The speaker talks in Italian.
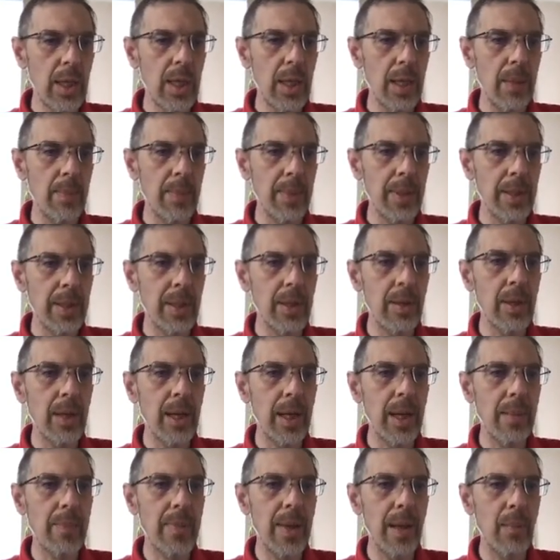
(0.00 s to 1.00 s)
In
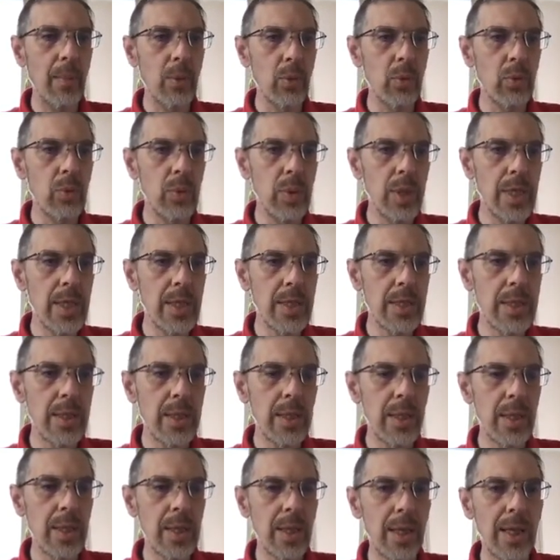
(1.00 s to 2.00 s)
particolare abbiamo
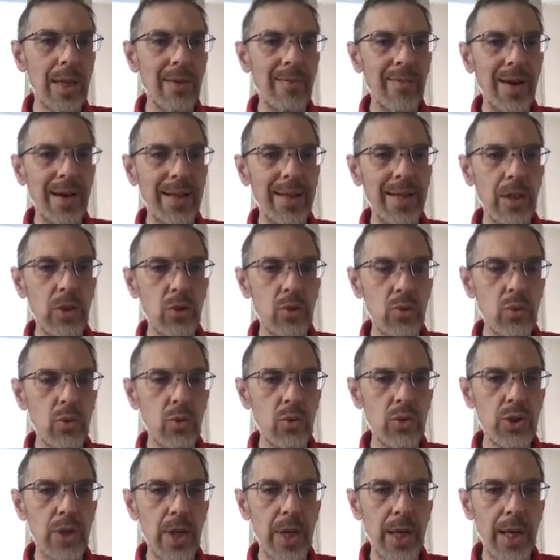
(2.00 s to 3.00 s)
toList che va ad
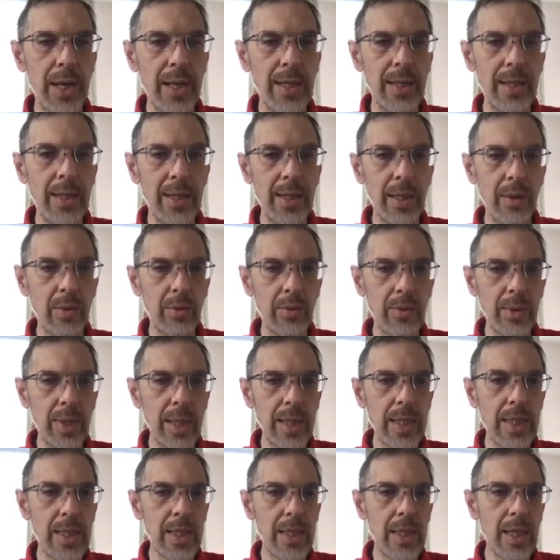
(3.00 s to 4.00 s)
aggiungere all'interno di una
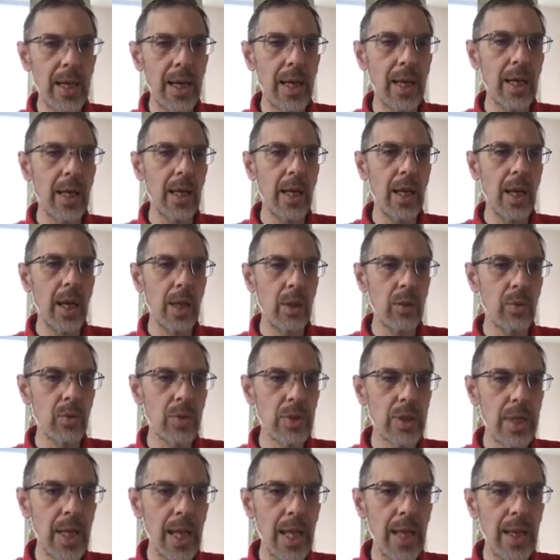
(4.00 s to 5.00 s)
lista, eh,
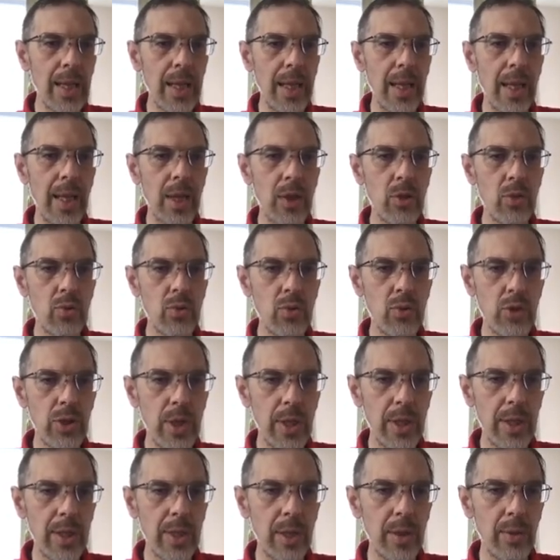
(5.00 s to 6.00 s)
toSet che aggiunge
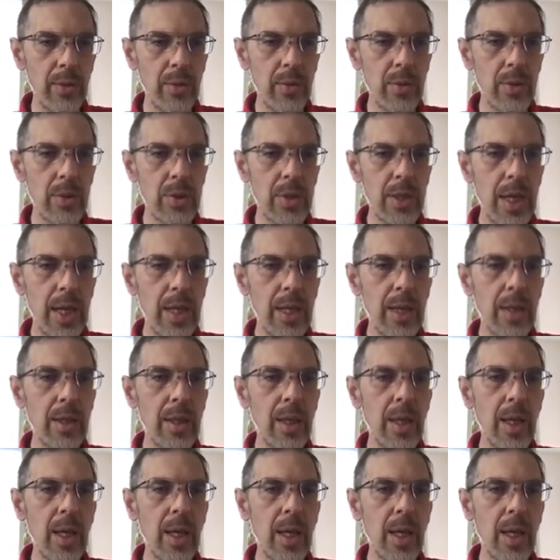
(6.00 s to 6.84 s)
all'interno di un set,